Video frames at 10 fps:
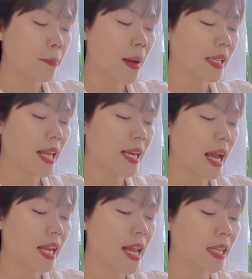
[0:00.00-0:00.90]
bàn tay
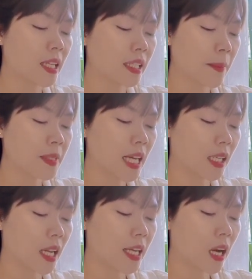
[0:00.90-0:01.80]
này đã từng nắm
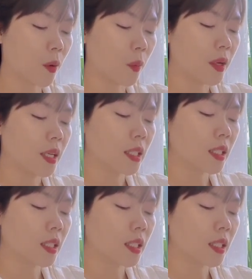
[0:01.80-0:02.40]
chặt lấy cậu,